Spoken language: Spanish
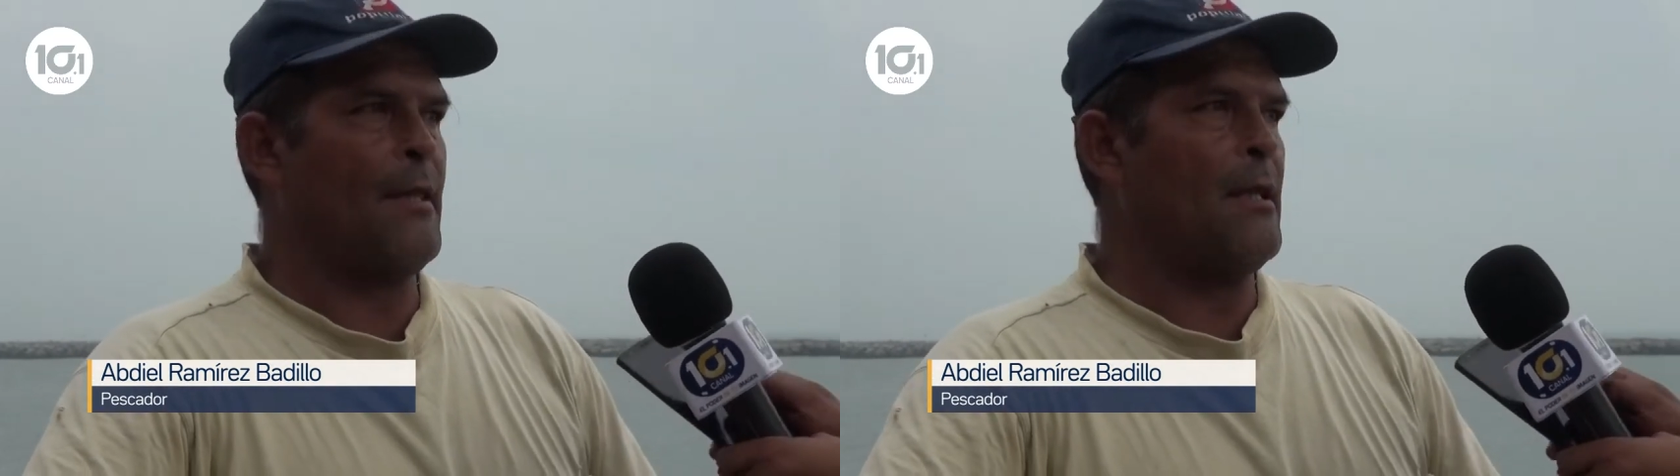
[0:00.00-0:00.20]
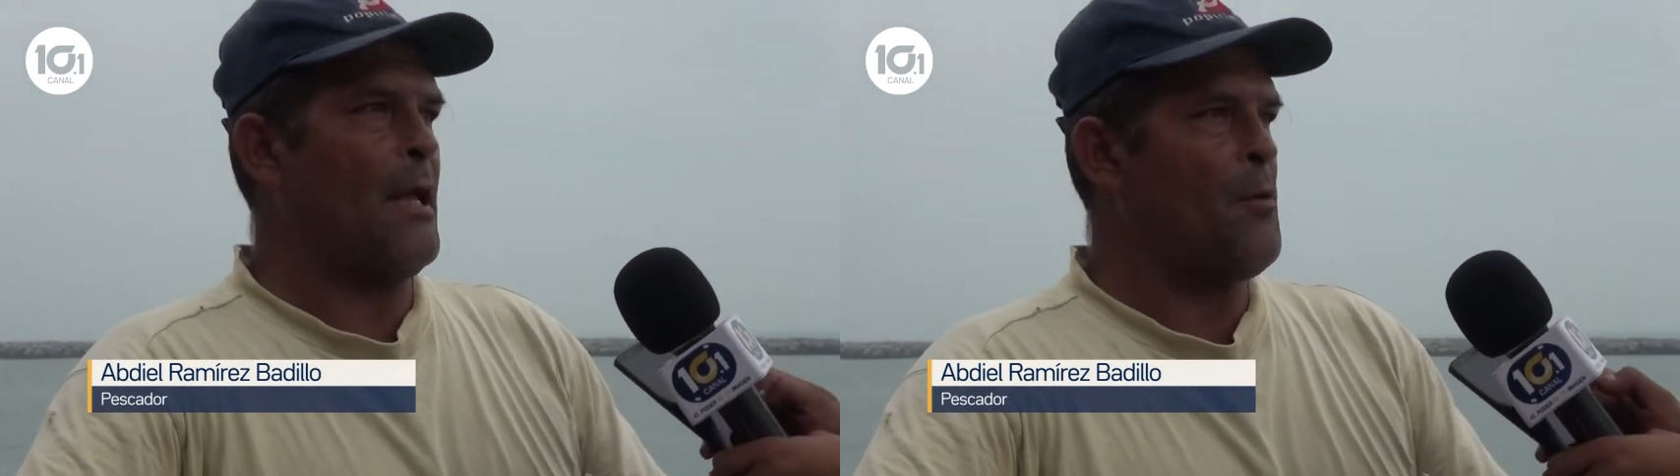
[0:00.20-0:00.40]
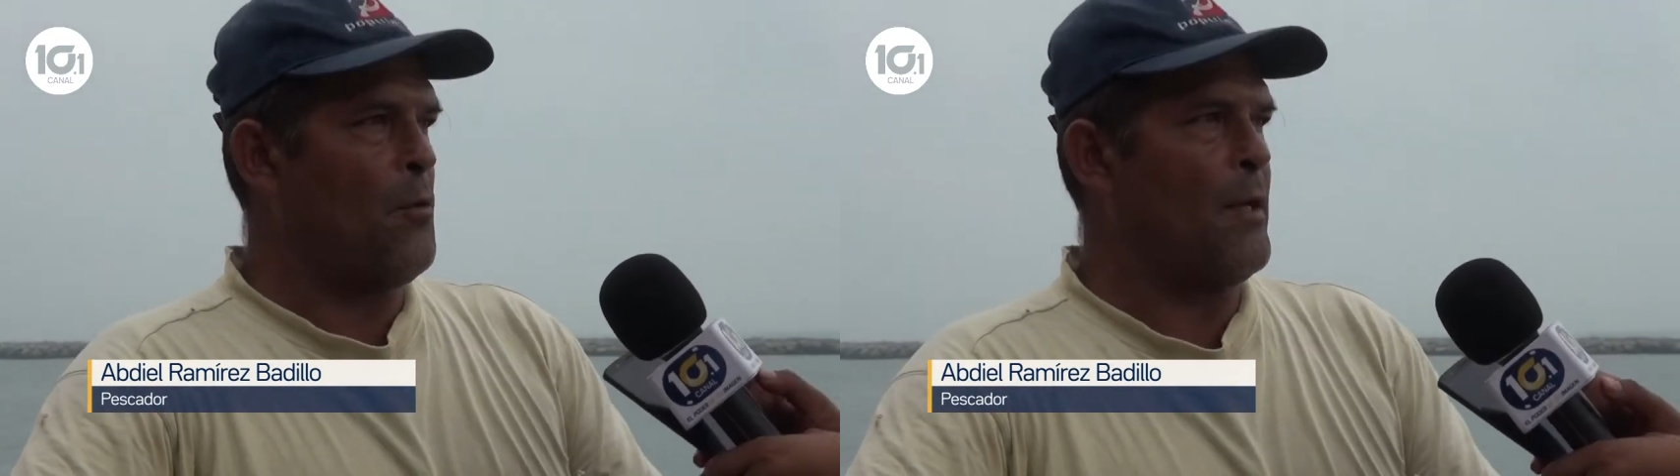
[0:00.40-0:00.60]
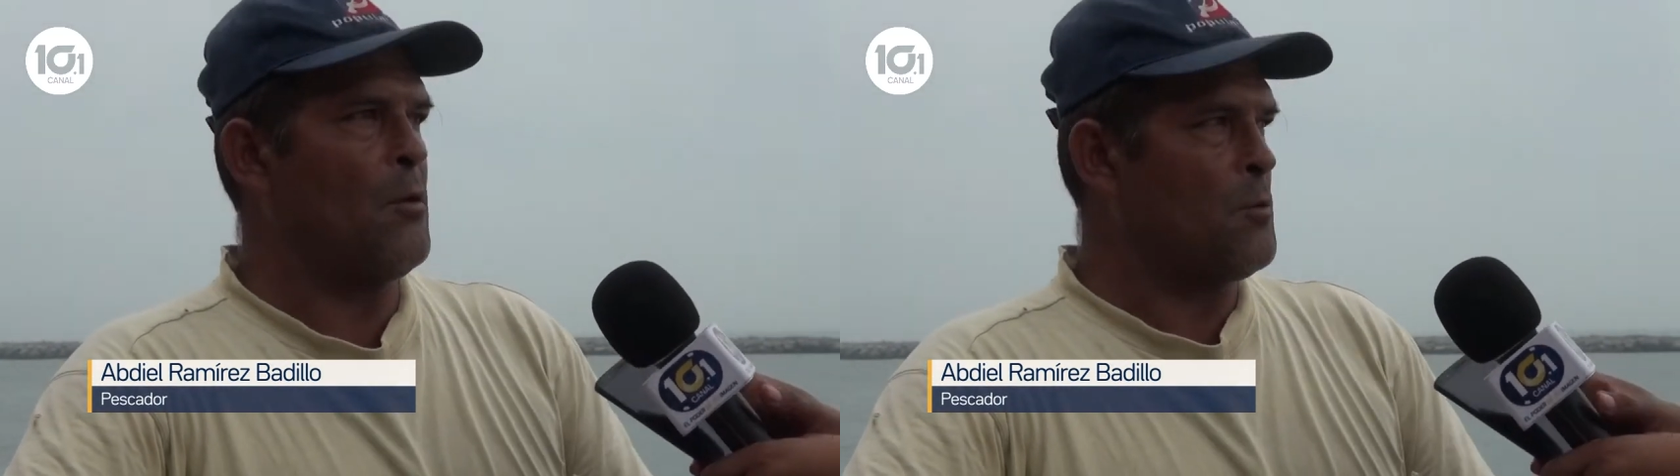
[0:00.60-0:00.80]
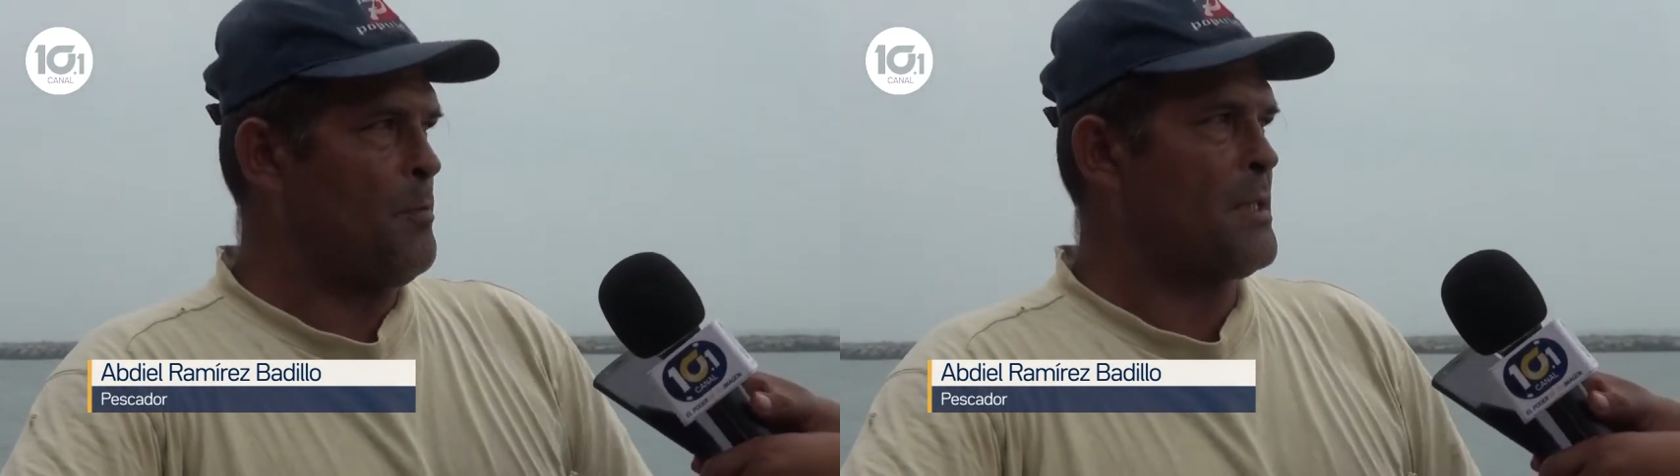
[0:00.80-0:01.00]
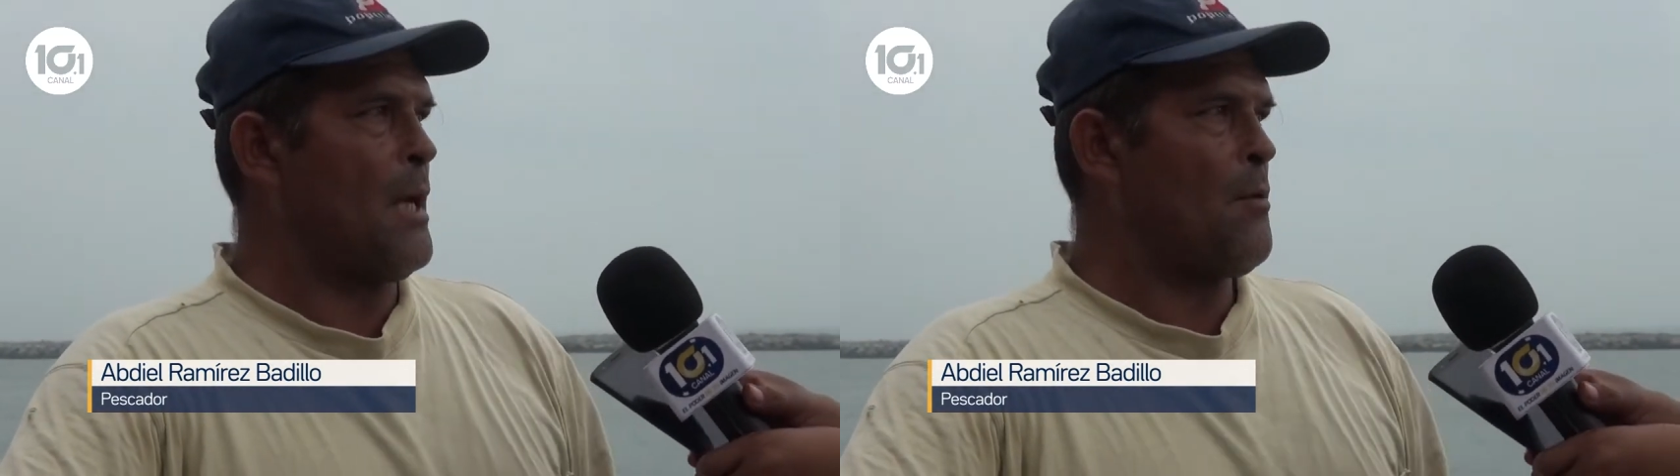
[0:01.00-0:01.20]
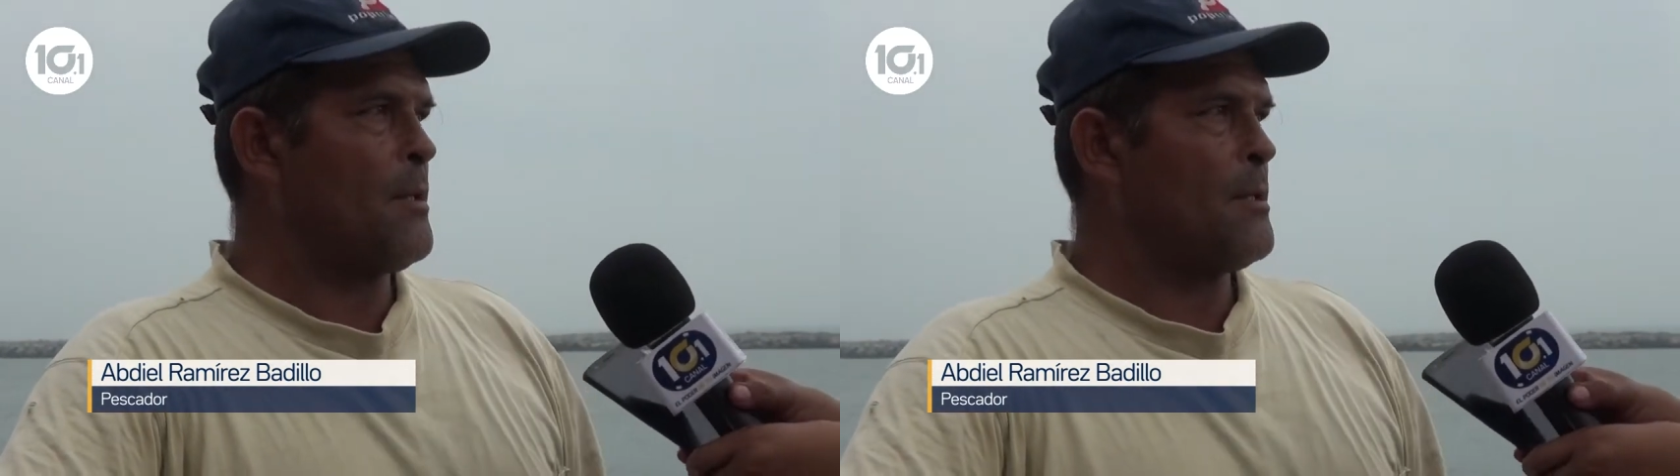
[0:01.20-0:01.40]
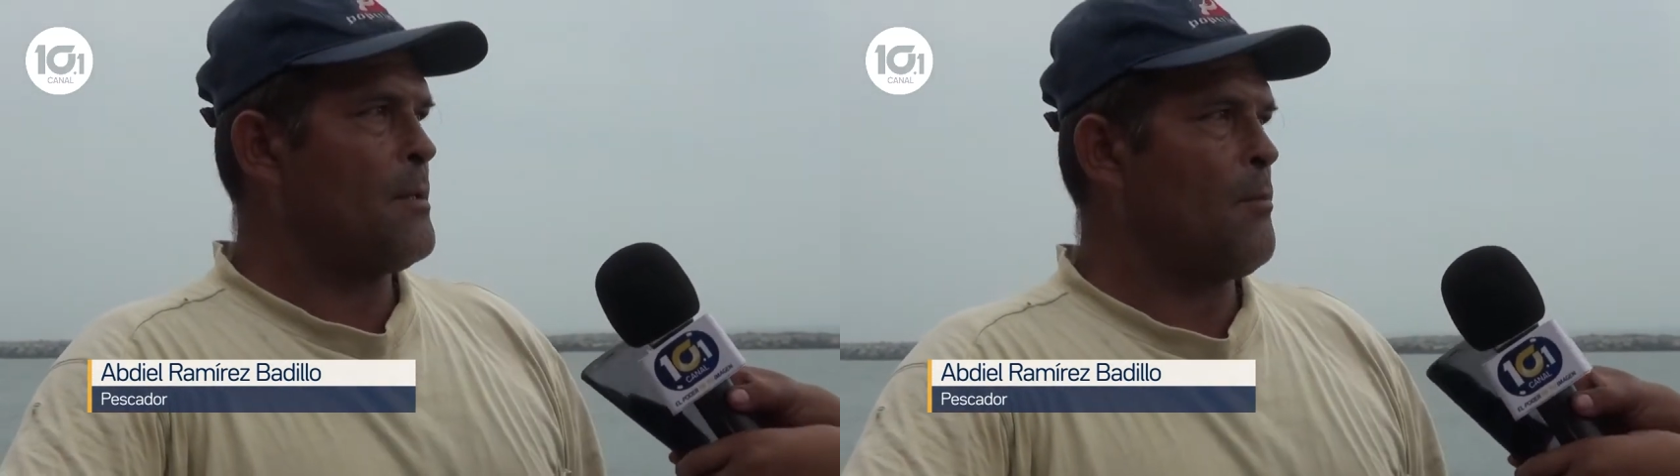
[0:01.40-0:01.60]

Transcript: den ayuda a los pescadores,